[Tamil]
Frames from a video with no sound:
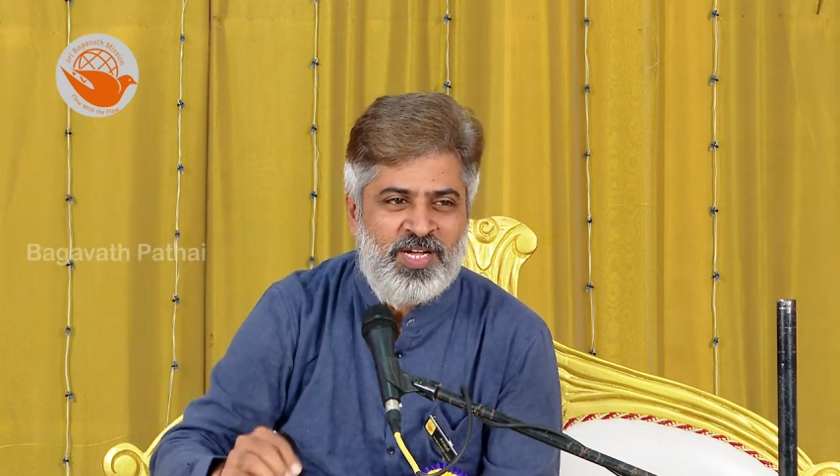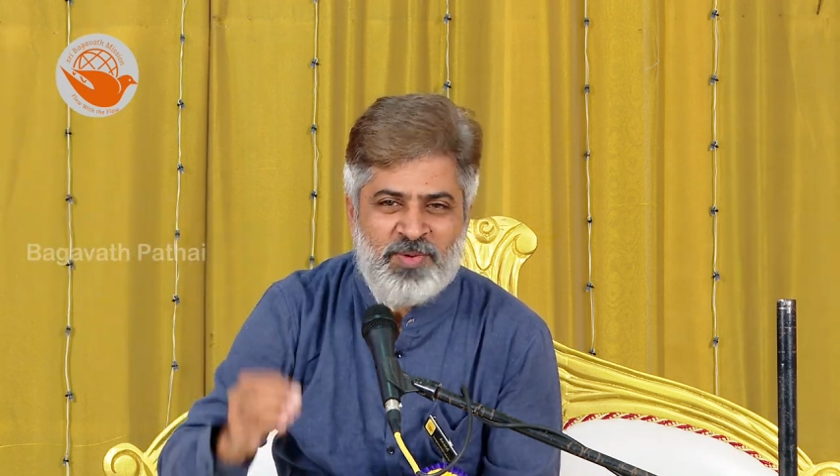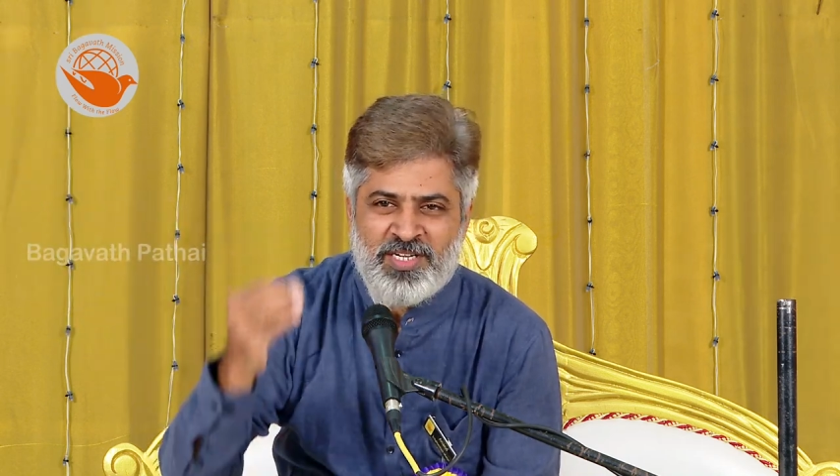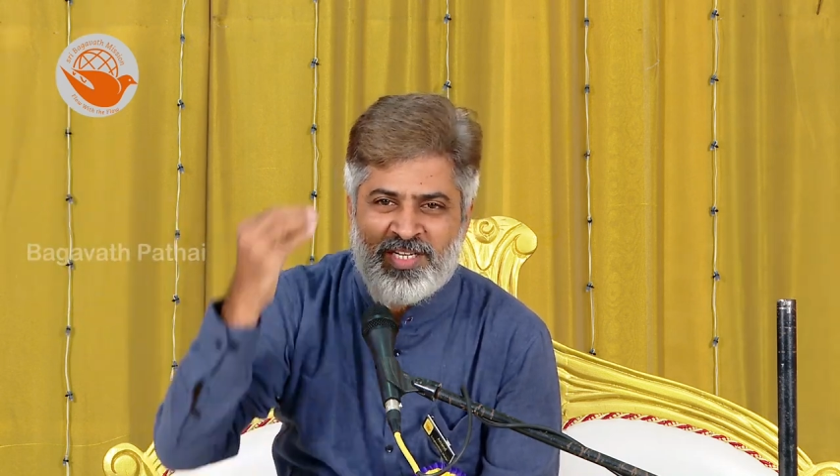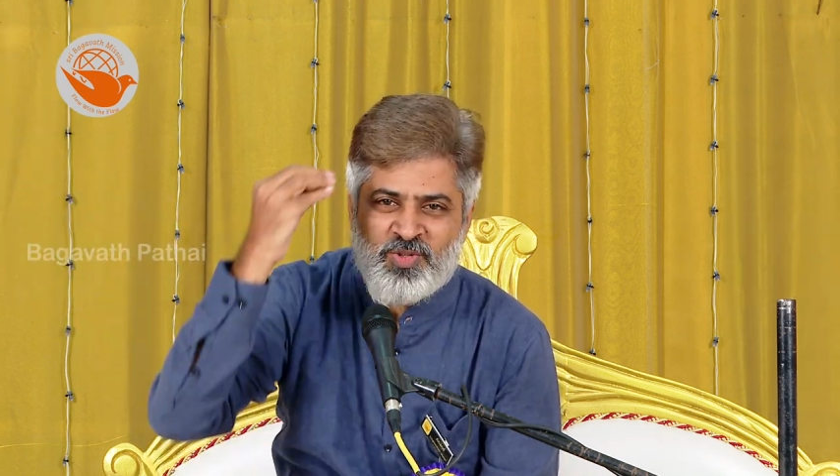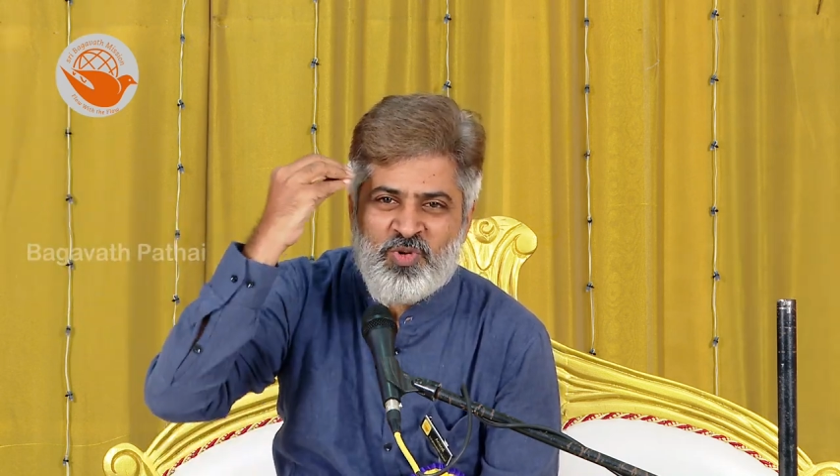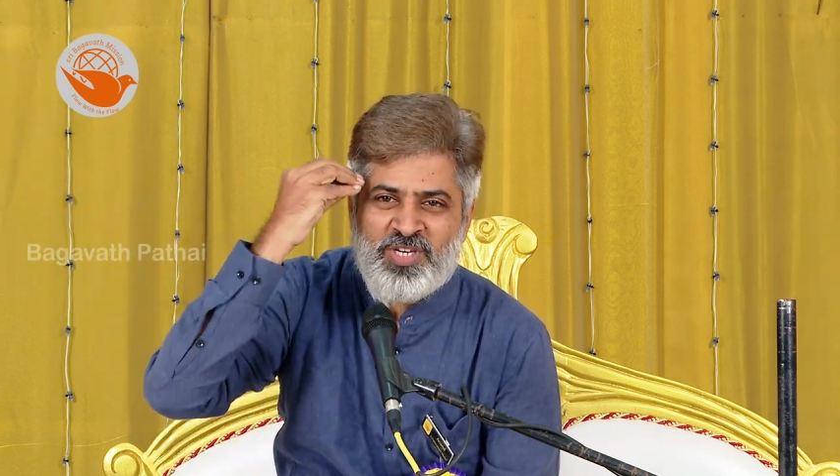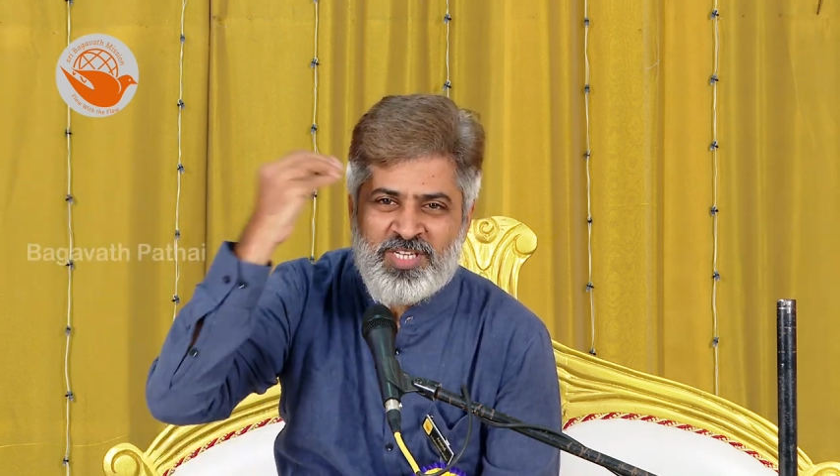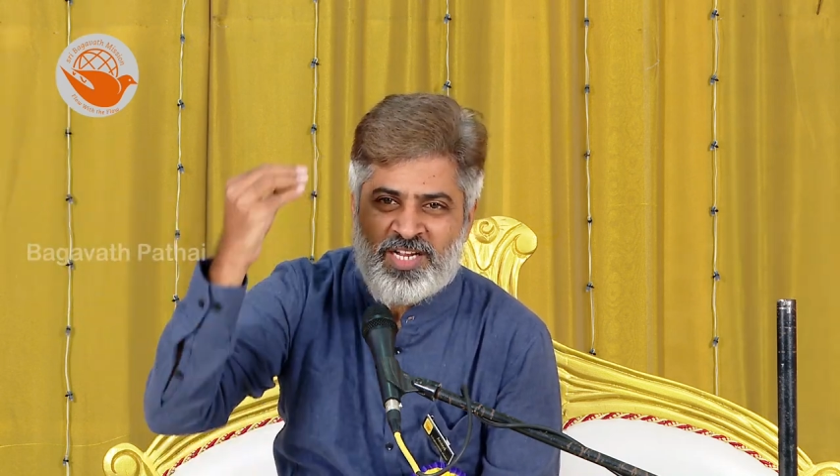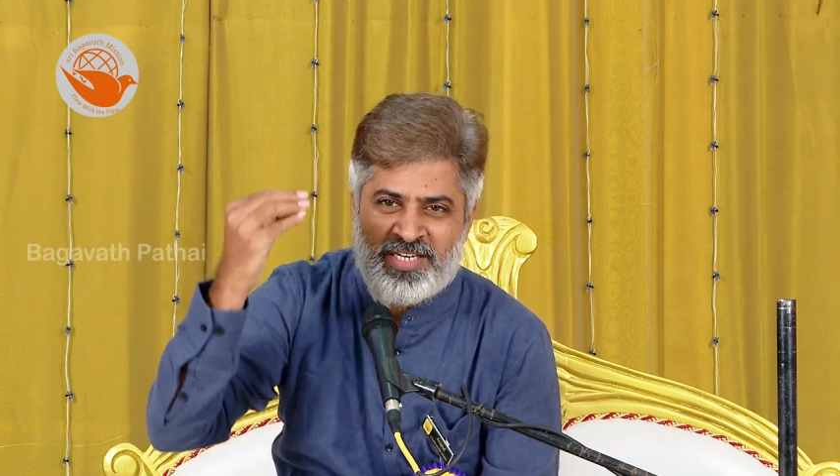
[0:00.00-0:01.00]
அப்படின்ட்டு ஏதோ
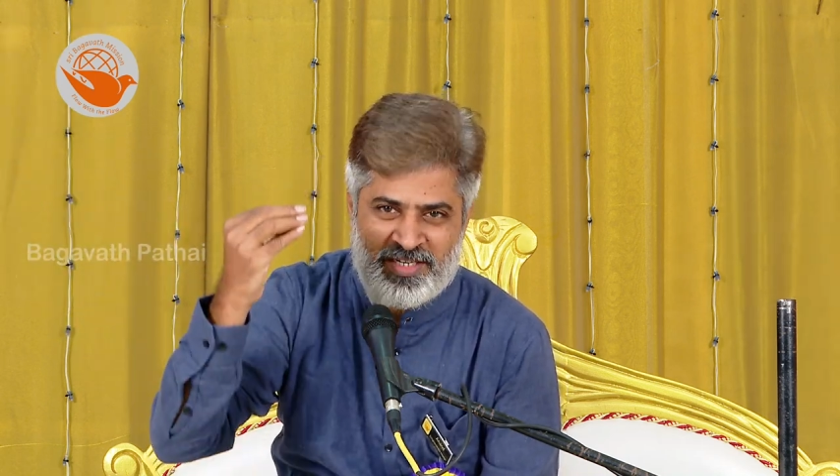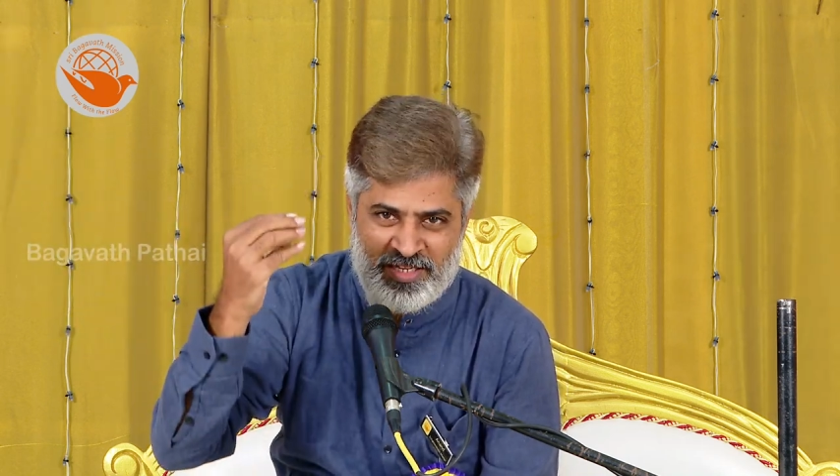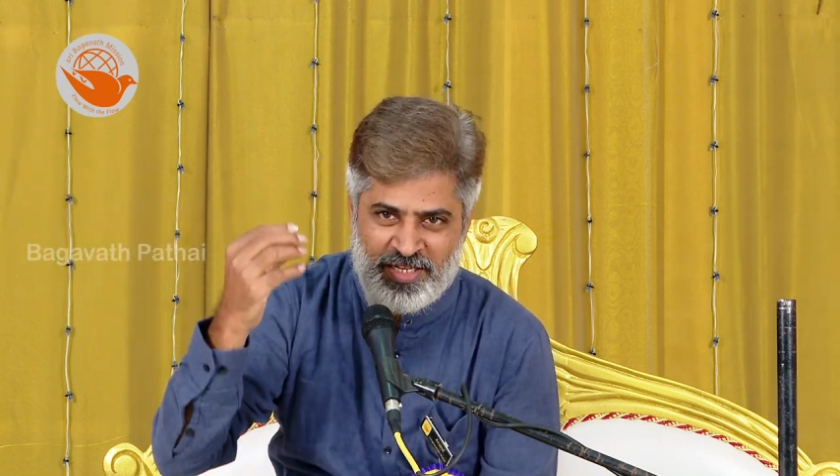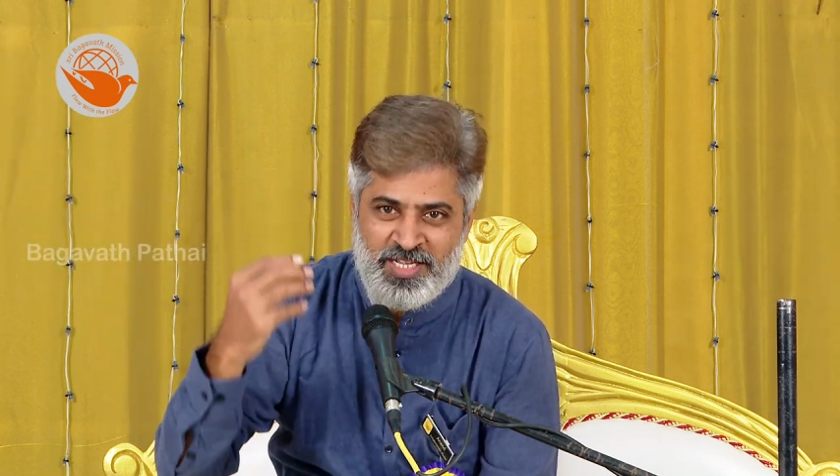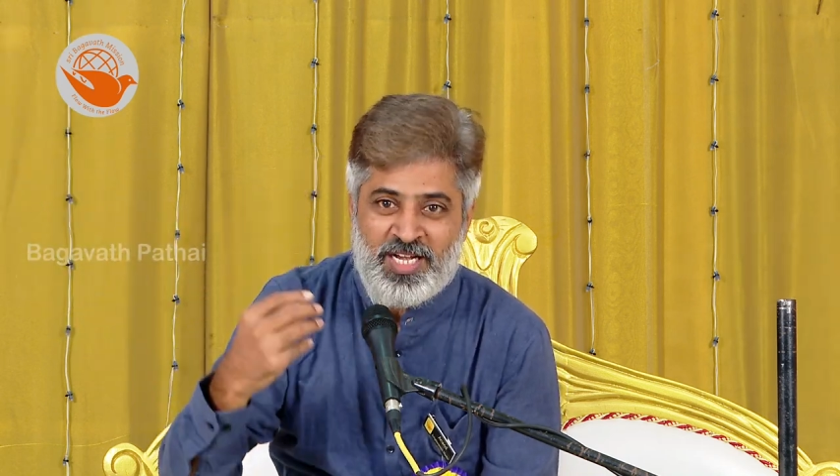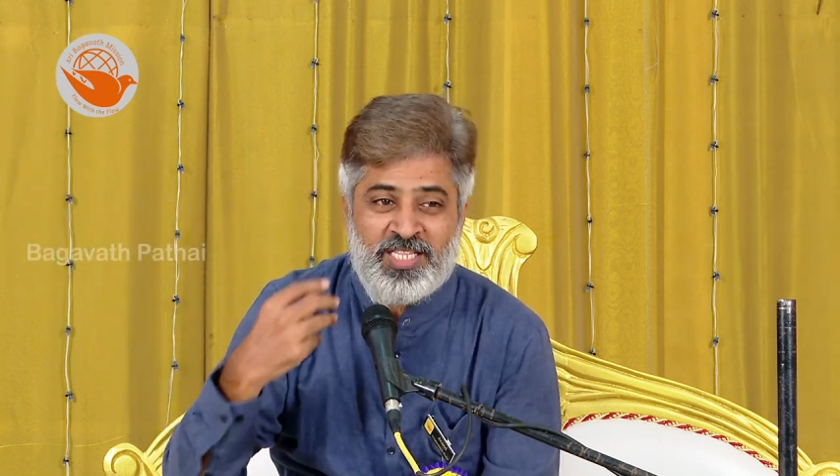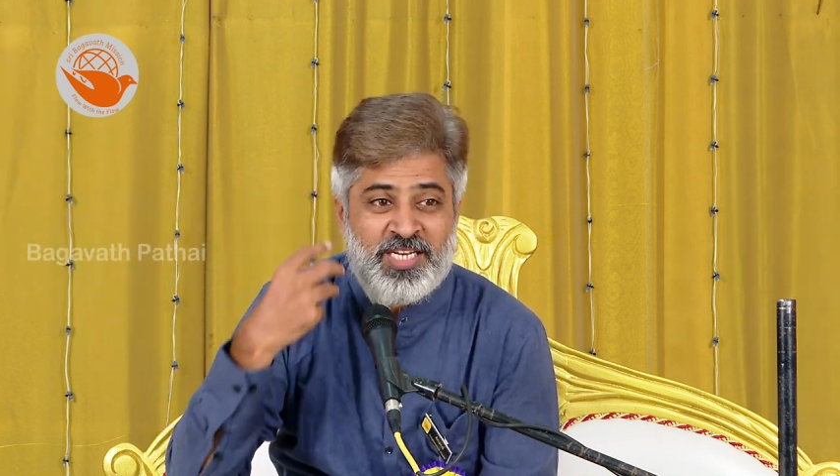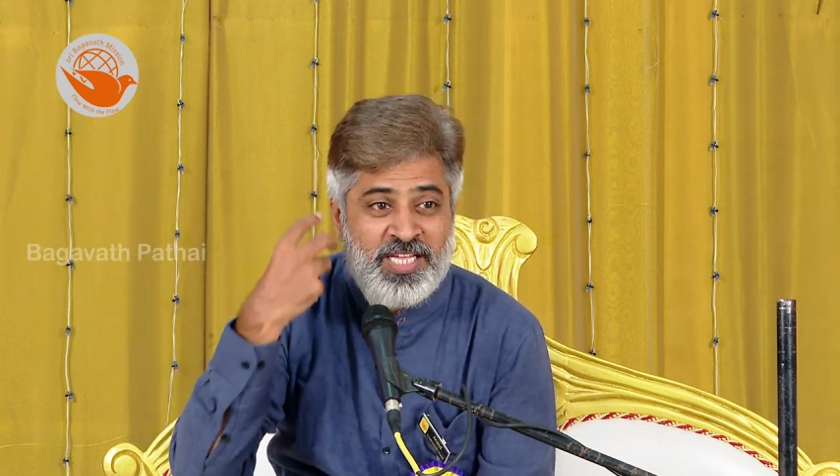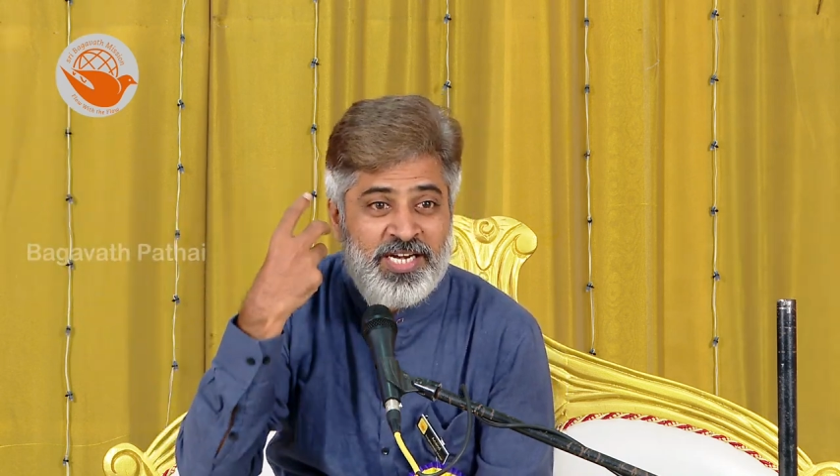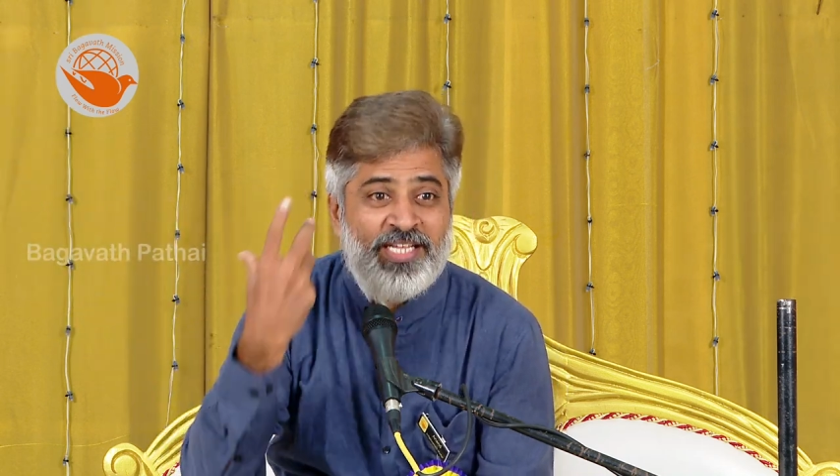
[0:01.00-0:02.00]
ஒரு டார்கெட் அதை
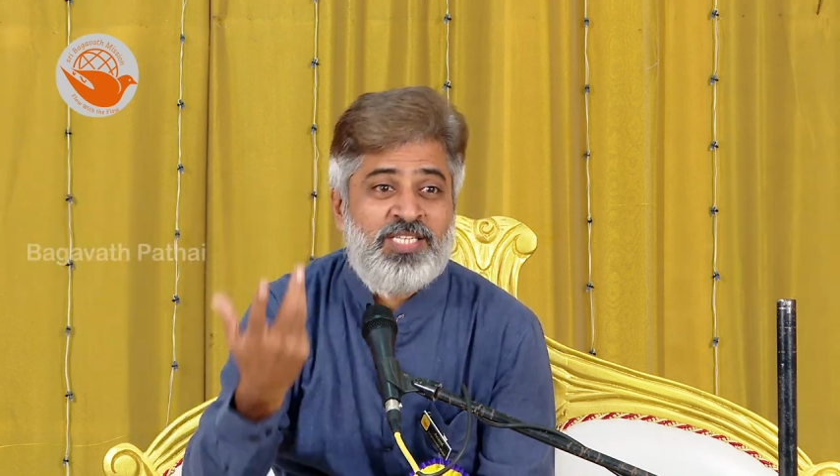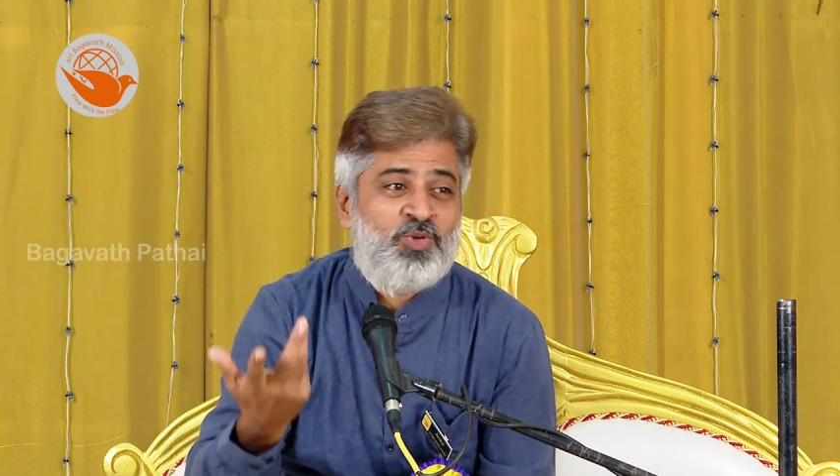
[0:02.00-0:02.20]
நேரடியாக